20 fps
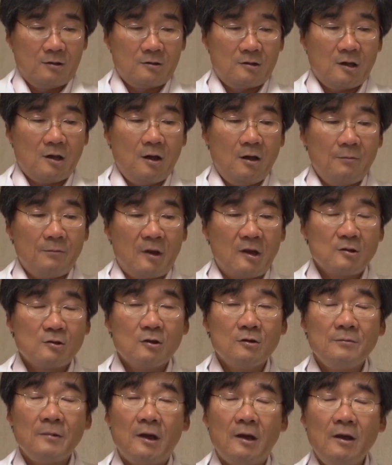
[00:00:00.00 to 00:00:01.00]
제가 맨
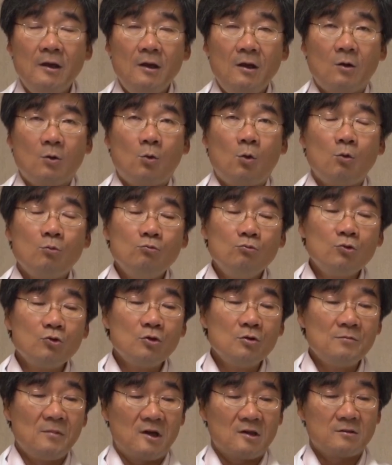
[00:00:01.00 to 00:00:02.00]
처음에
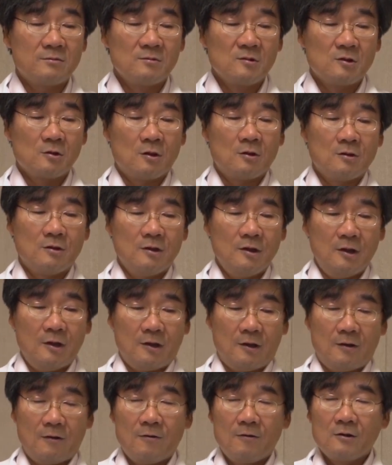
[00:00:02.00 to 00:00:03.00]
곡물을 말씀
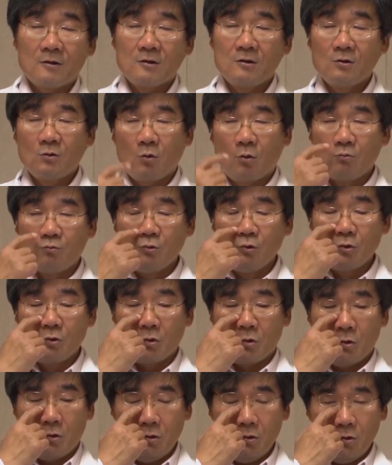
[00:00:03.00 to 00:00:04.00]
드렸는데 그
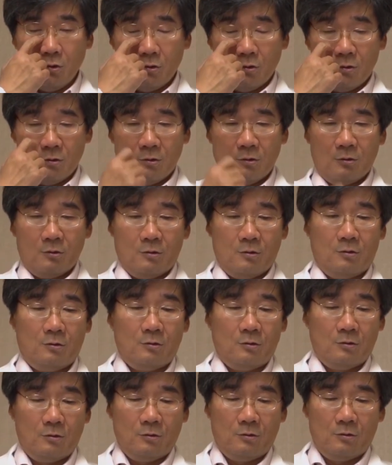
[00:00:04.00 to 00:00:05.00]
곡물도
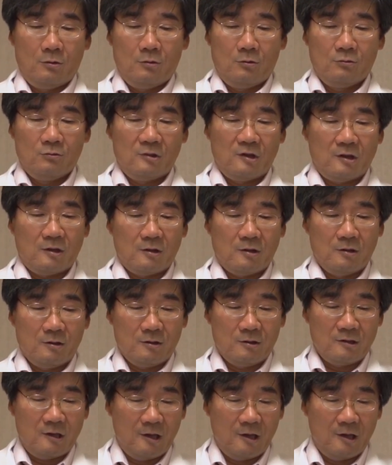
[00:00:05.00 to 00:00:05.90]
어, 우리가 그